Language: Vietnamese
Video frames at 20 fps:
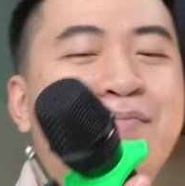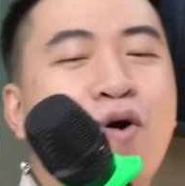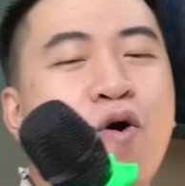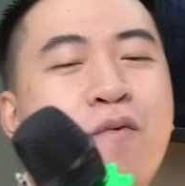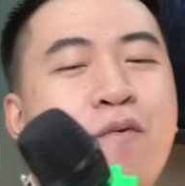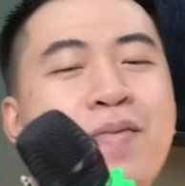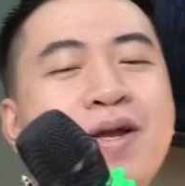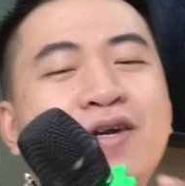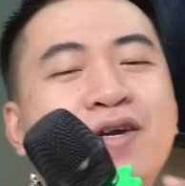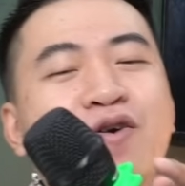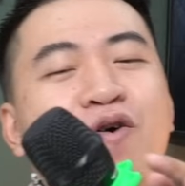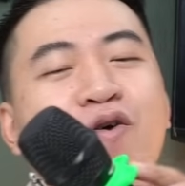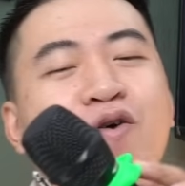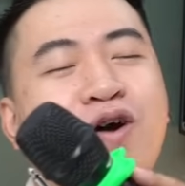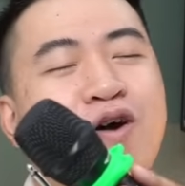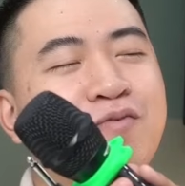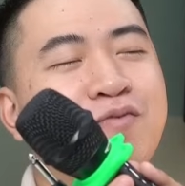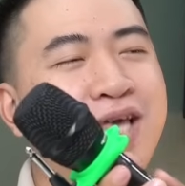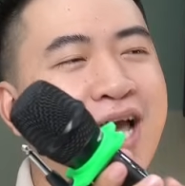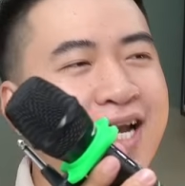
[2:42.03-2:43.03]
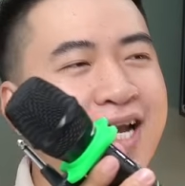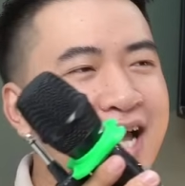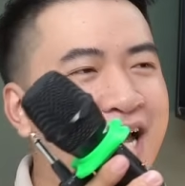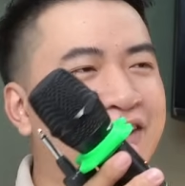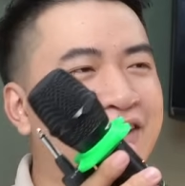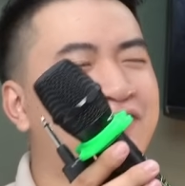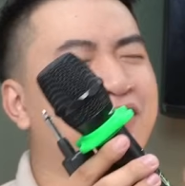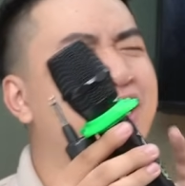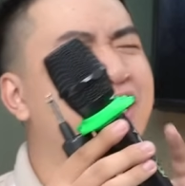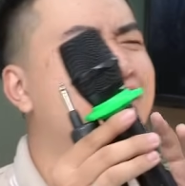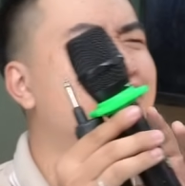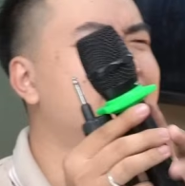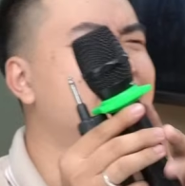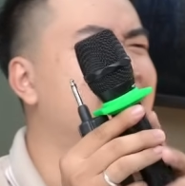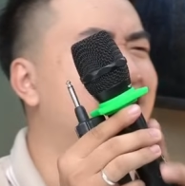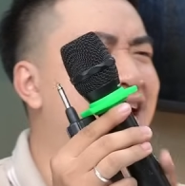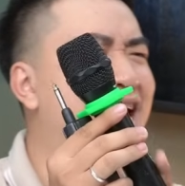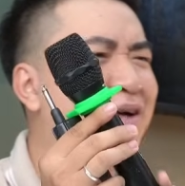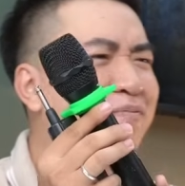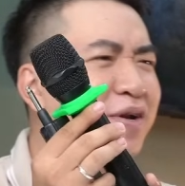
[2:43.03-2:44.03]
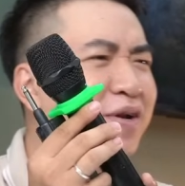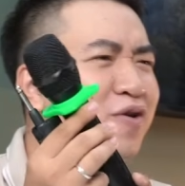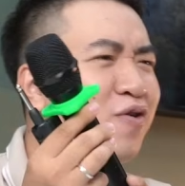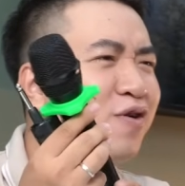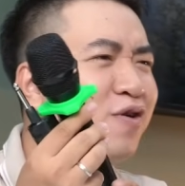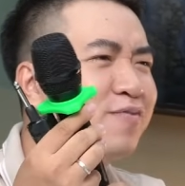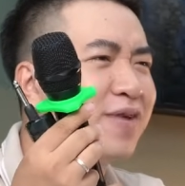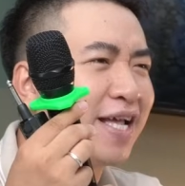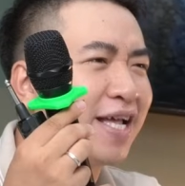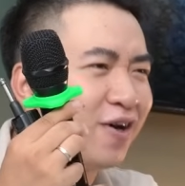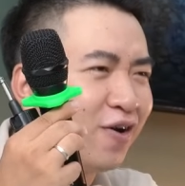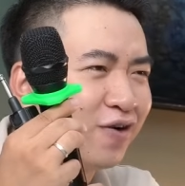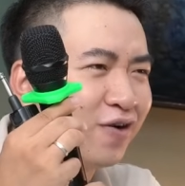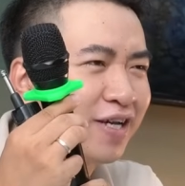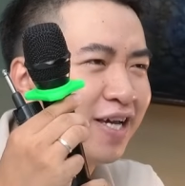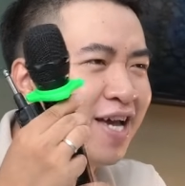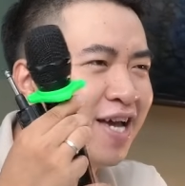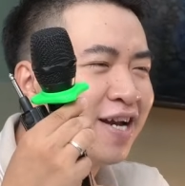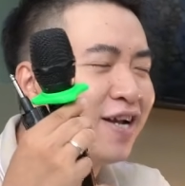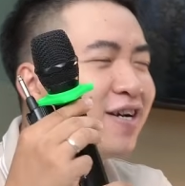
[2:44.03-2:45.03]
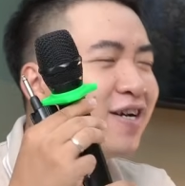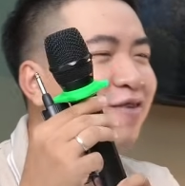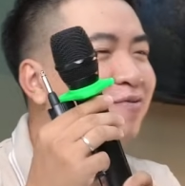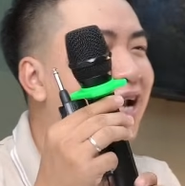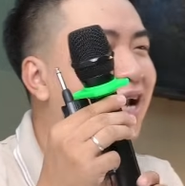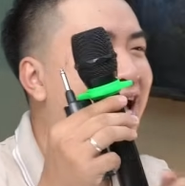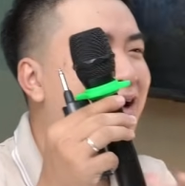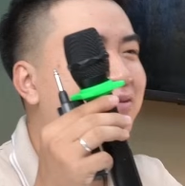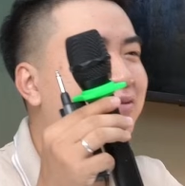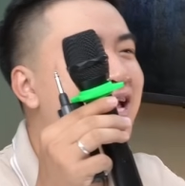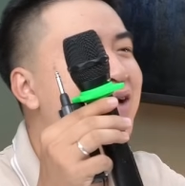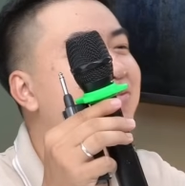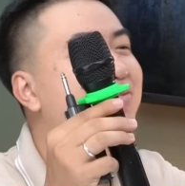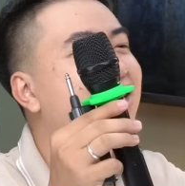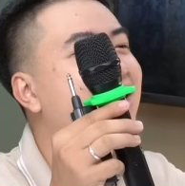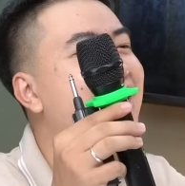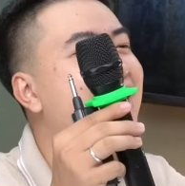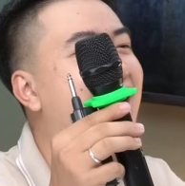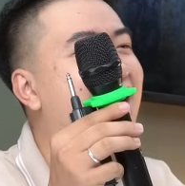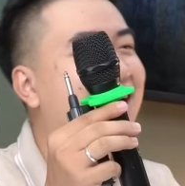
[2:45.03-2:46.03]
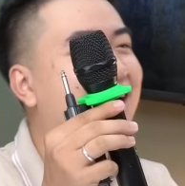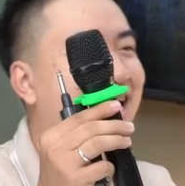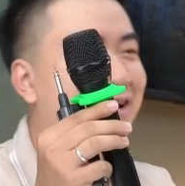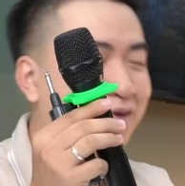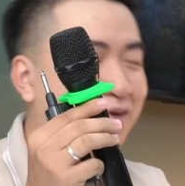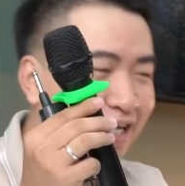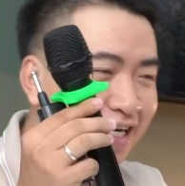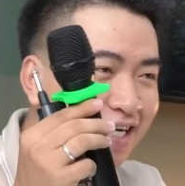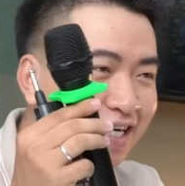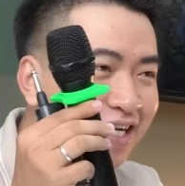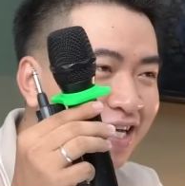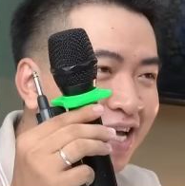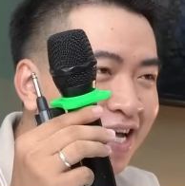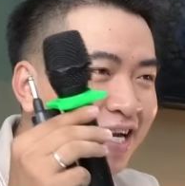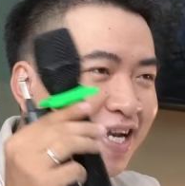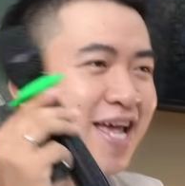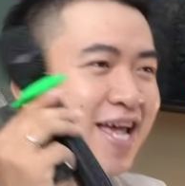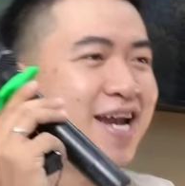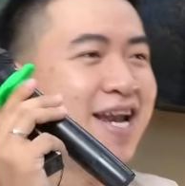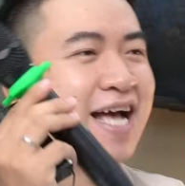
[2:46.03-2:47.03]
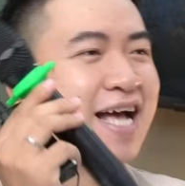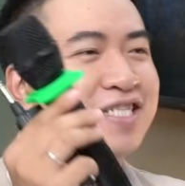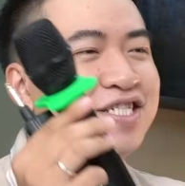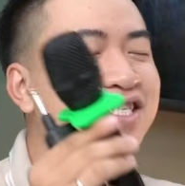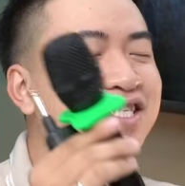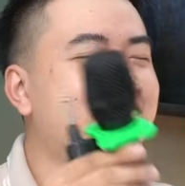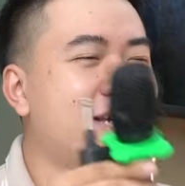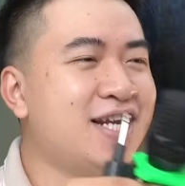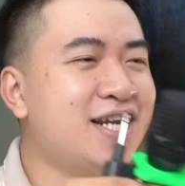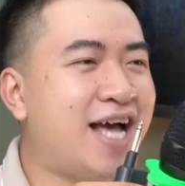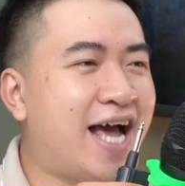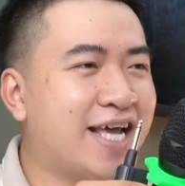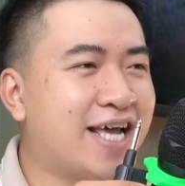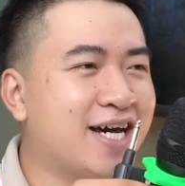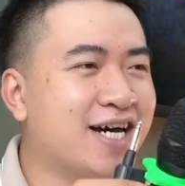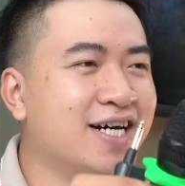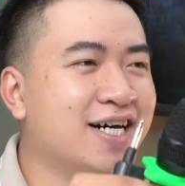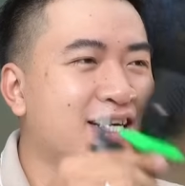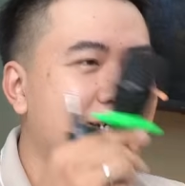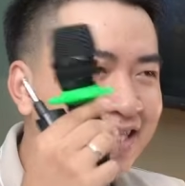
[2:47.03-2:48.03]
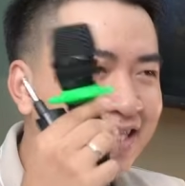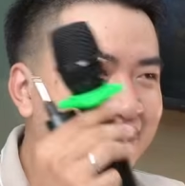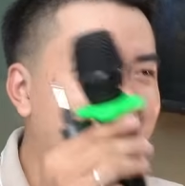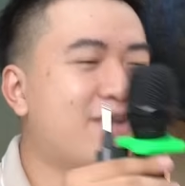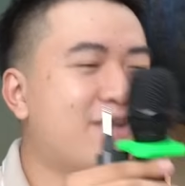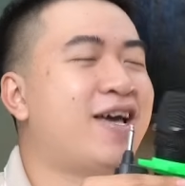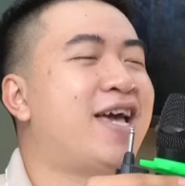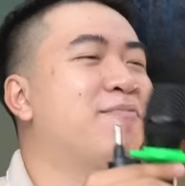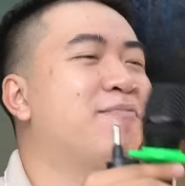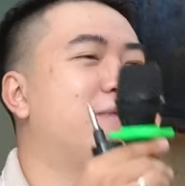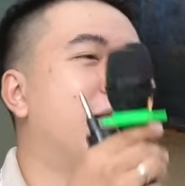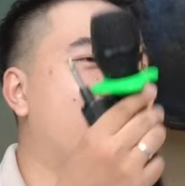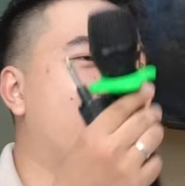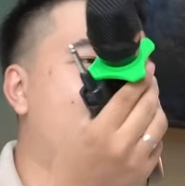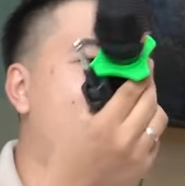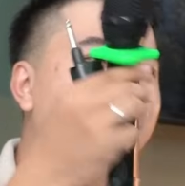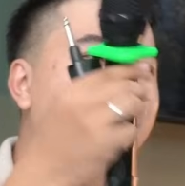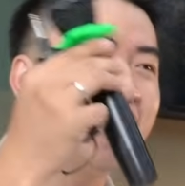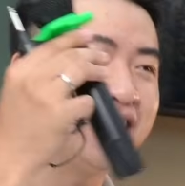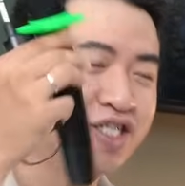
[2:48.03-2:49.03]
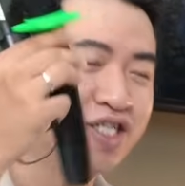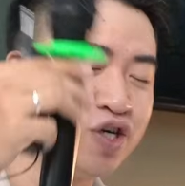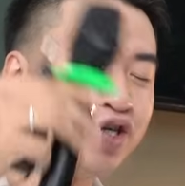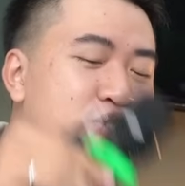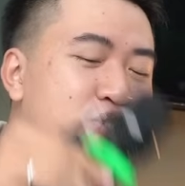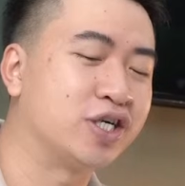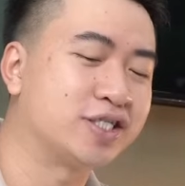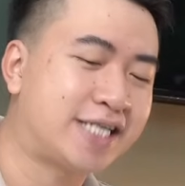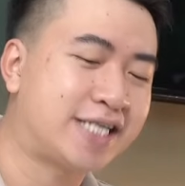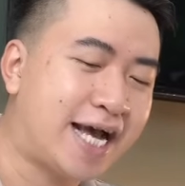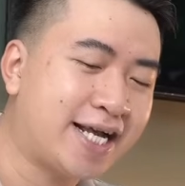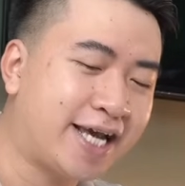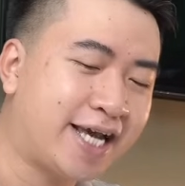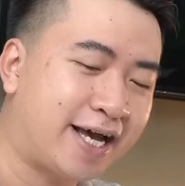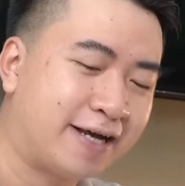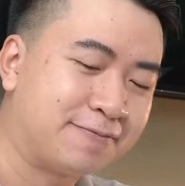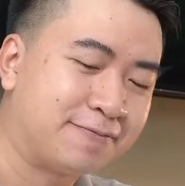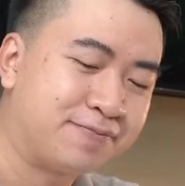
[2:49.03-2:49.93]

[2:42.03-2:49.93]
bộ micro không dây này vì nó chỉ làm micro không dây thôi, nó không làm thêm tính năng nào nữa nên là chất tiếng hay hơn. Theo em, điều đó là chưa có chuẩn xác nha.